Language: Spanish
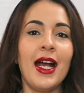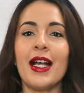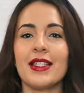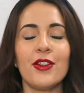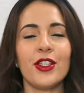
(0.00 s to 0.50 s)

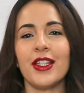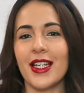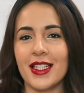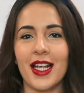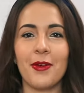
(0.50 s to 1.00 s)
Así no
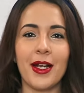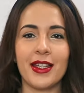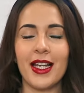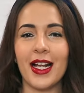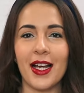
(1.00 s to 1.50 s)
tendrás que
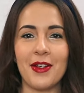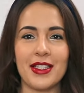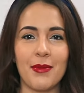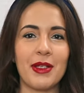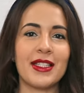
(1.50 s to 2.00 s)
quebrarte la
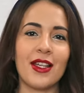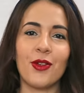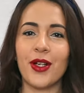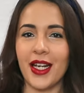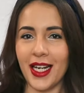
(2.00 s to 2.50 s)
cabeza
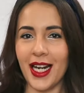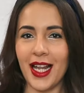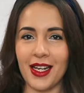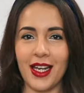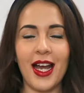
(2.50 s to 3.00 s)
pensando qué
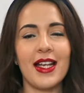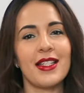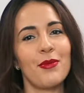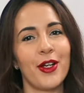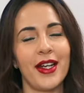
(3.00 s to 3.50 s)
regalarle a
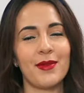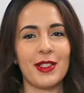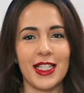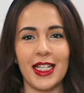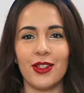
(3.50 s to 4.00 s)
esa mujer
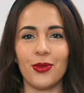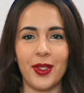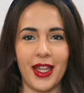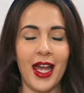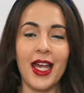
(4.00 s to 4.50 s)
especial en tu
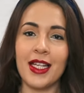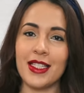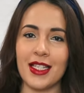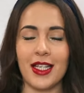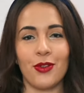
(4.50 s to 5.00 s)
vida,
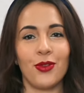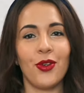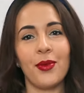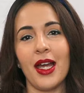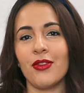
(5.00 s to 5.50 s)
ya sea tu
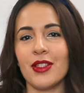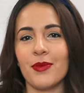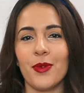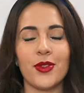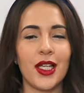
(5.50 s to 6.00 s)
novia, tu
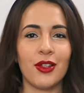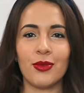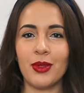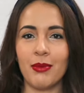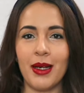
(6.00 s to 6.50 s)
esposa,
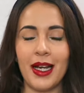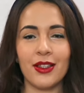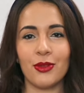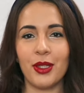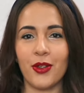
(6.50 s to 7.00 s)
tu
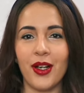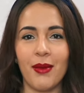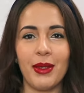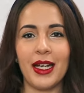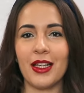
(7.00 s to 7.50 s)
mamá, tu mejor
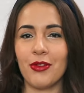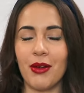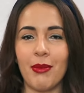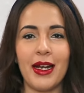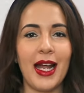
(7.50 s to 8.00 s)
amiga, tu
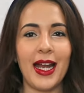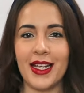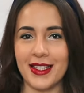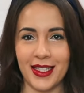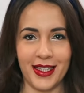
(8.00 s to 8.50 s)
hermana,
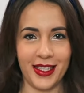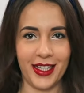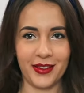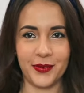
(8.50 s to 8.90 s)
etc.